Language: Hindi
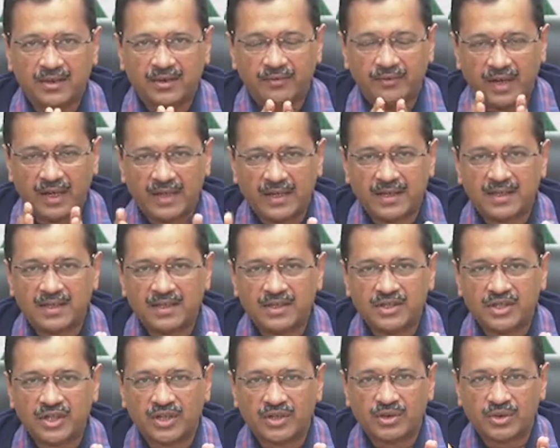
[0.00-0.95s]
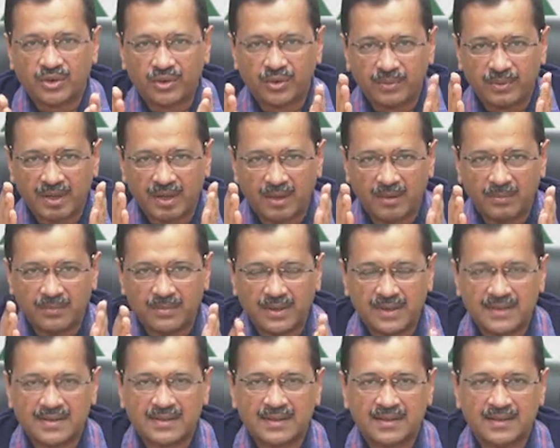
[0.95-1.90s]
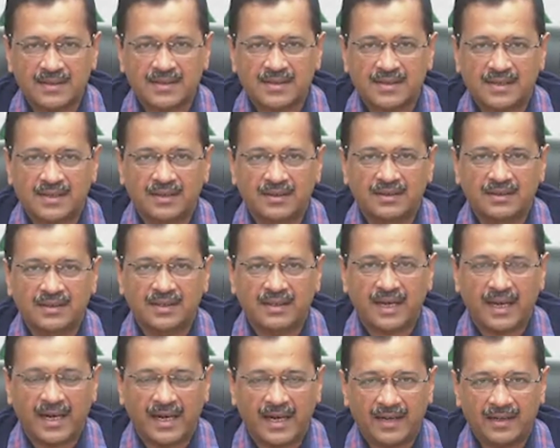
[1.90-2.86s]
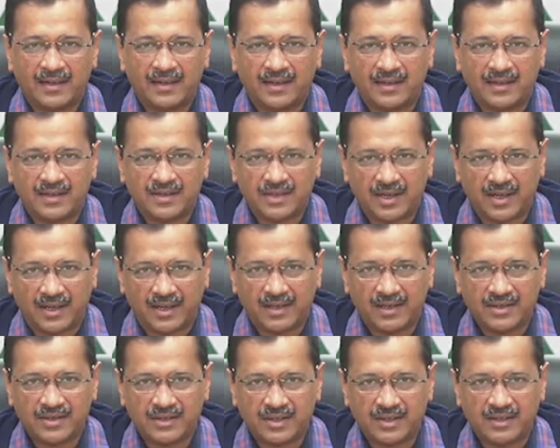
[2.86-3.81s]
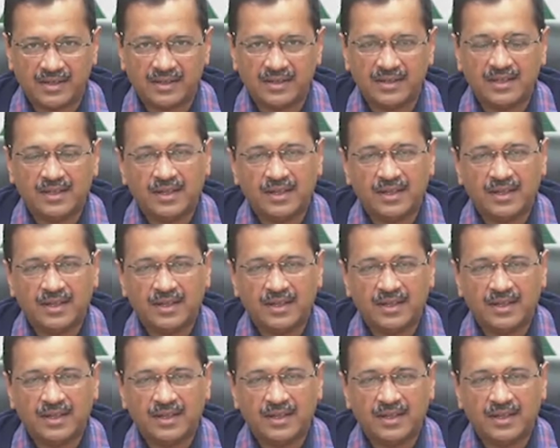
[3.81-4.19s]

वेलेंकनी चर्च को भी हम इस लिस्ट के अंदर ऐड करने जा रहे हैं जल्दी